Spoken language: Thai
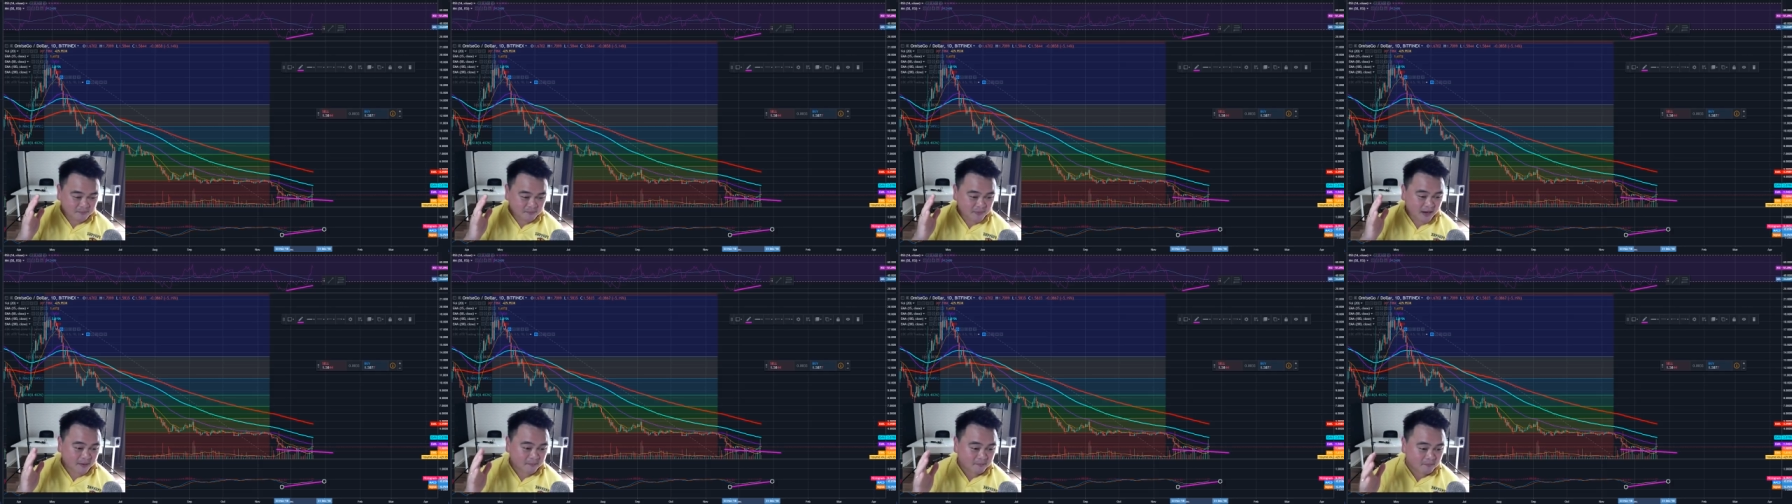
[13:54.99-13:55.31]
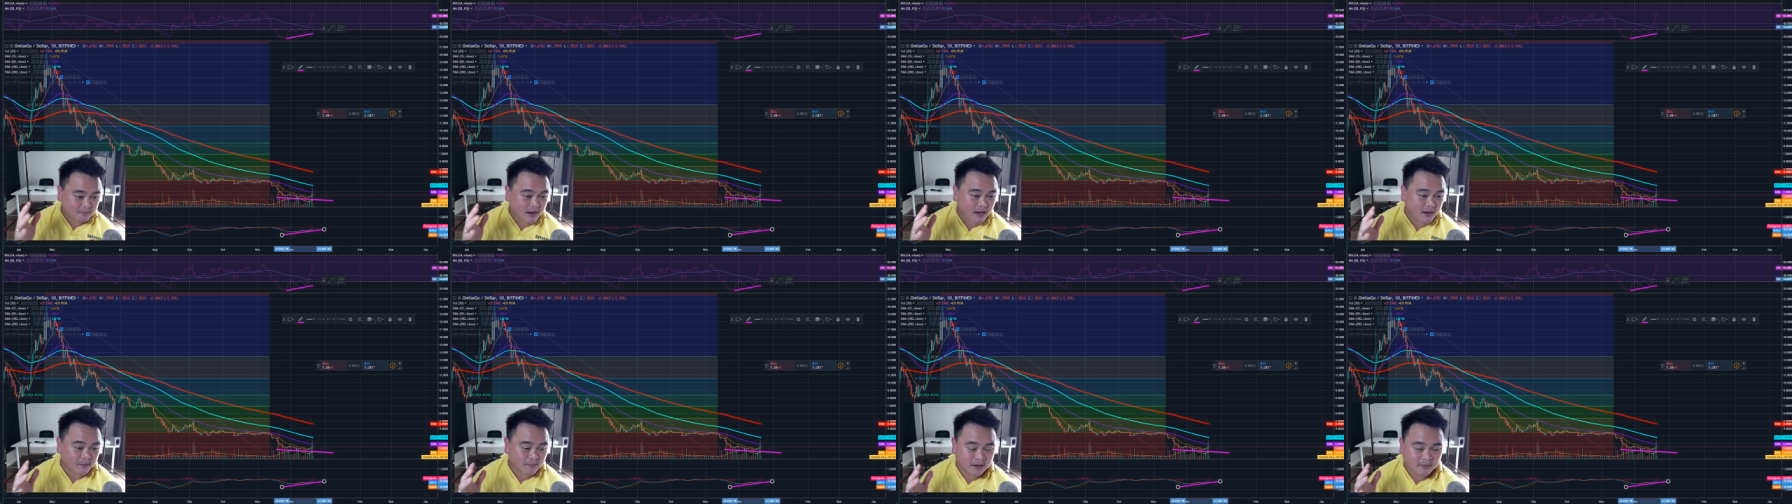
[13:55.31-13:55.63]

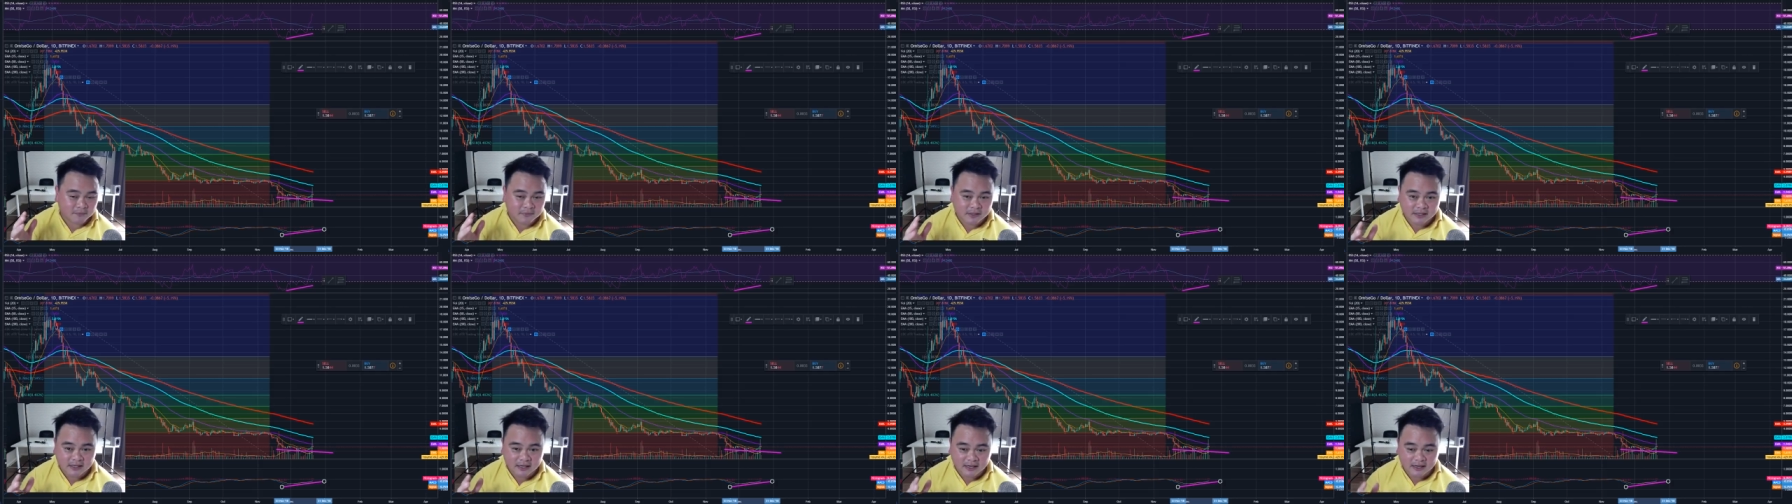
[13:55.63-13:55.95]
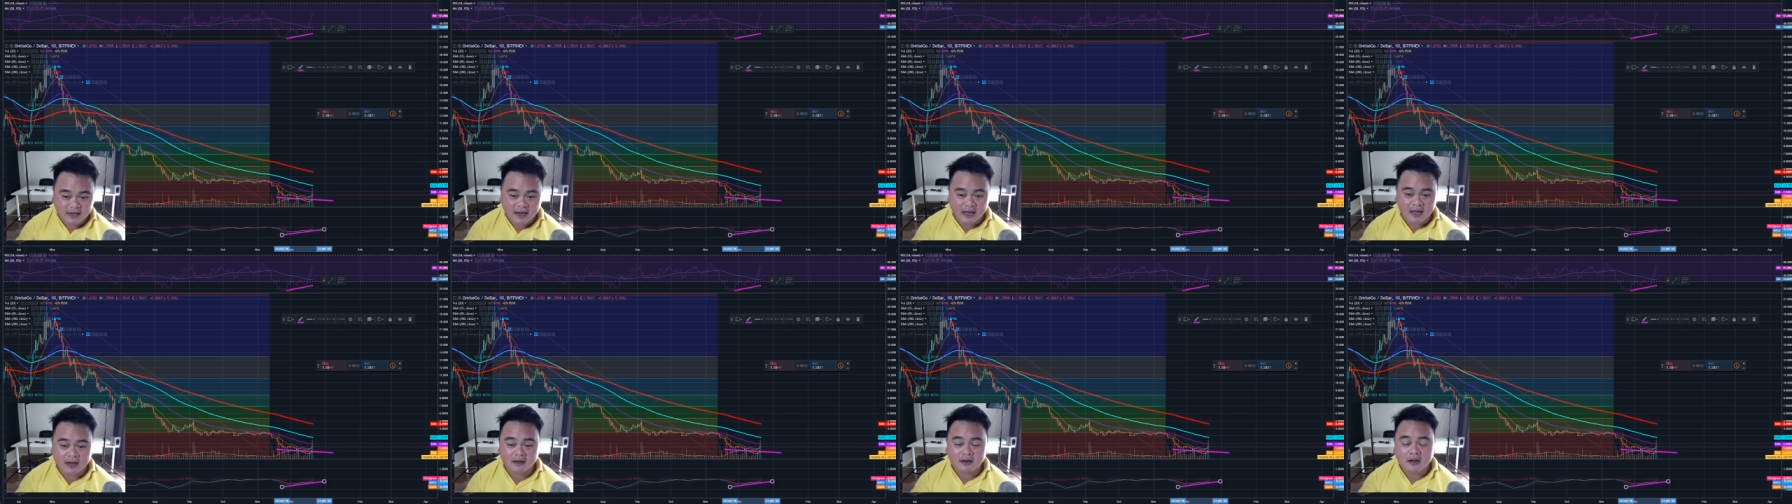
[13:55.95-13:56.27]
แปลกๆแบบนี้
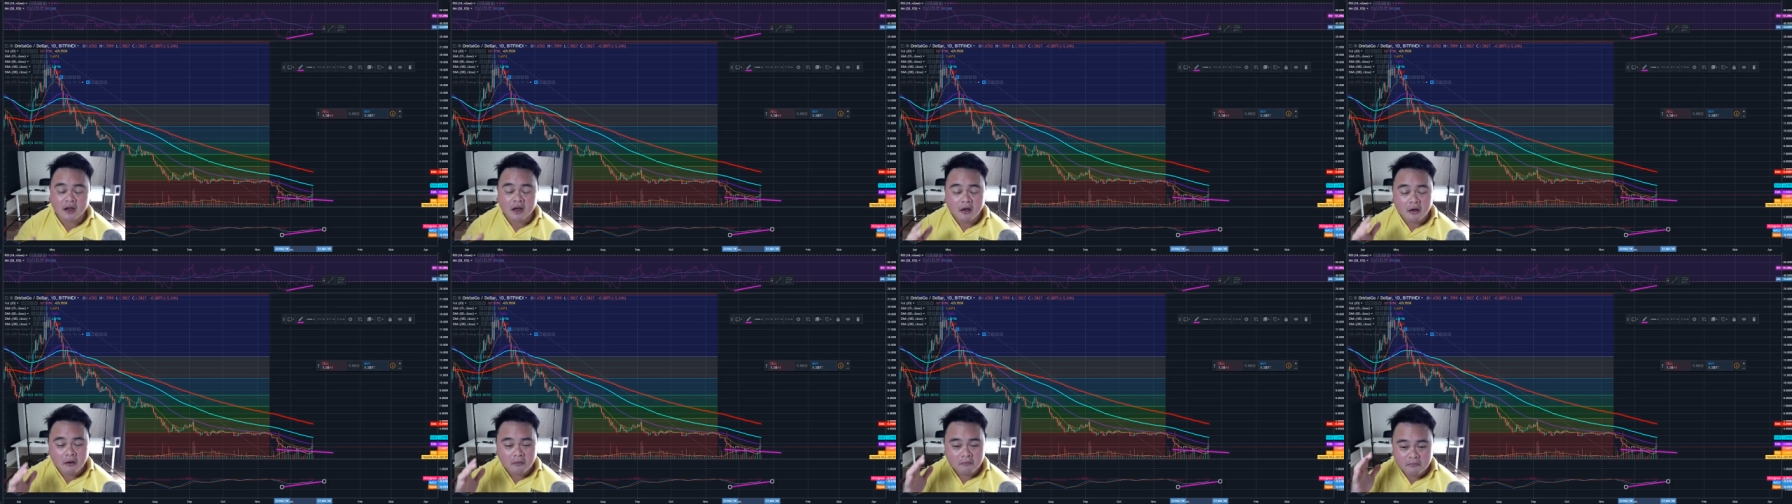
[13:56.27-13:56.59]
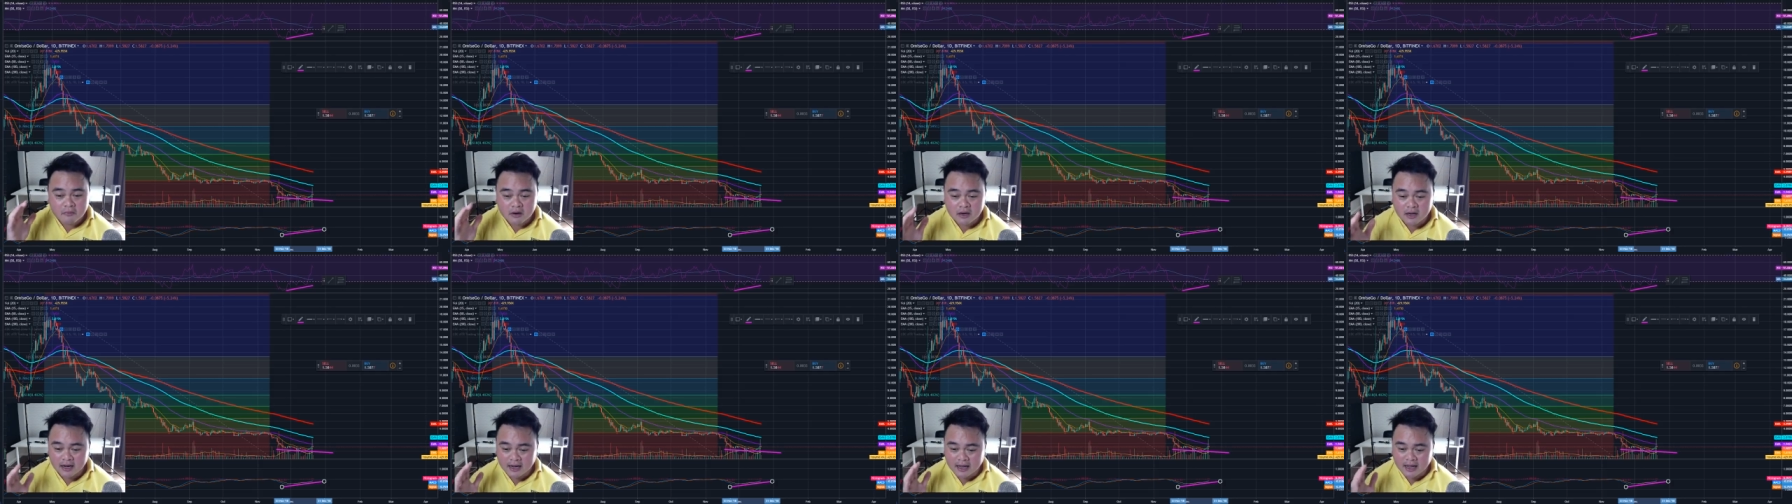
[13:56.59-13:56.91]
นานๆ
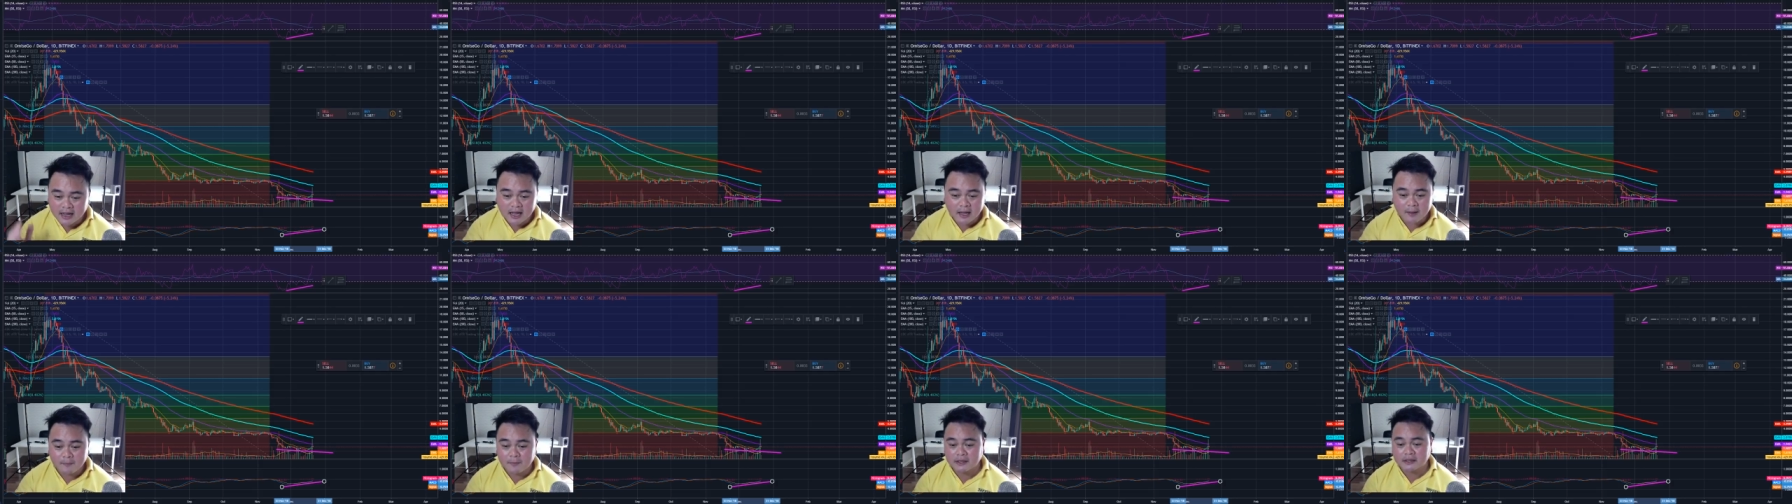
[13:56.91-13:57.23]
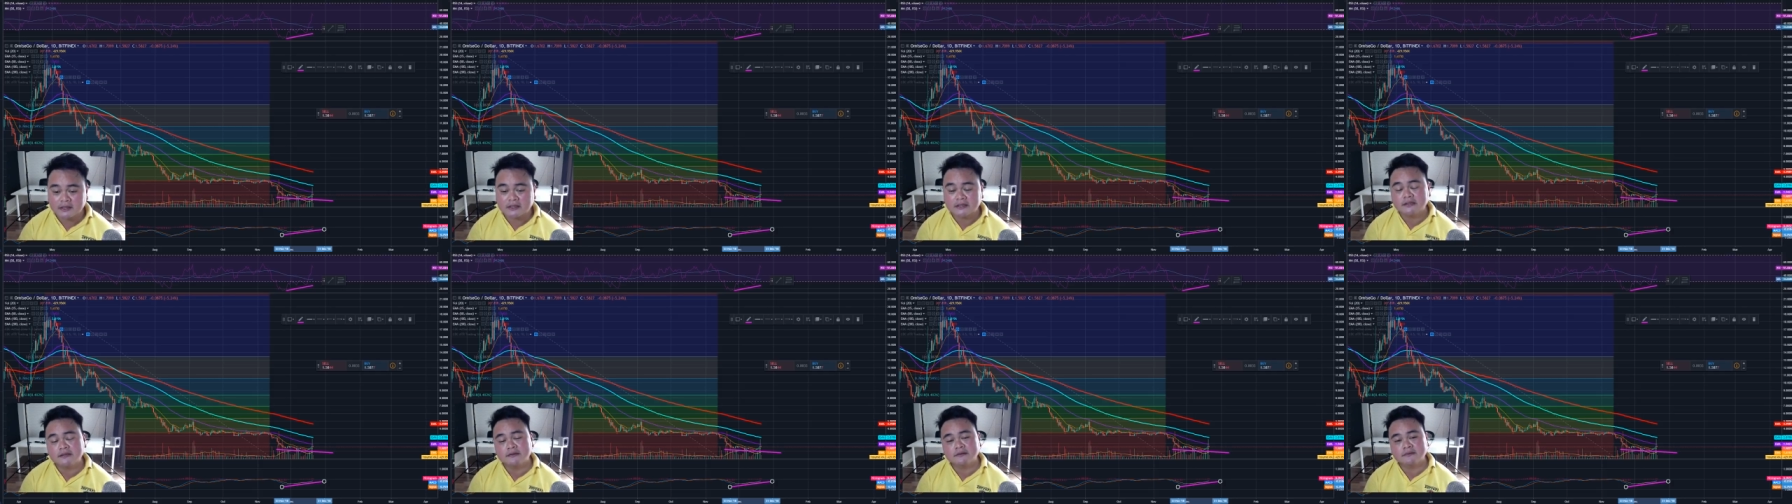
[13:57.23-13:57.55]
เมื่อราคามัน
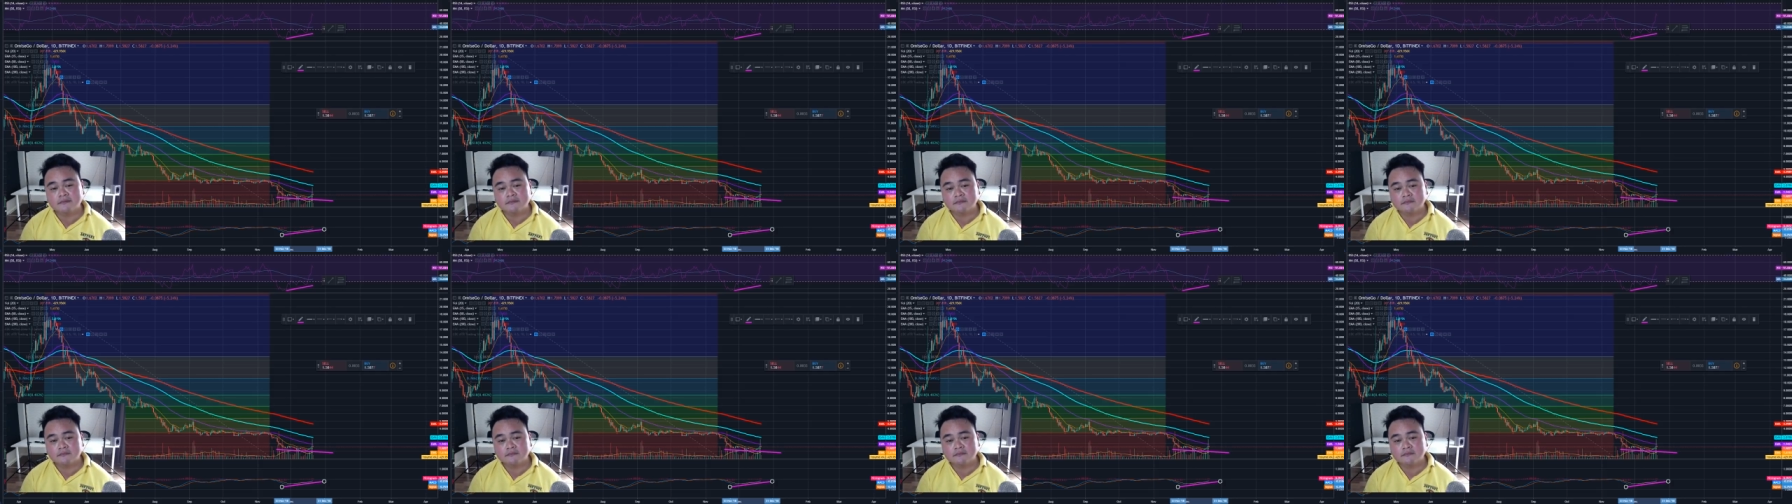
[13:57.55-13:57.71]
ขึ้น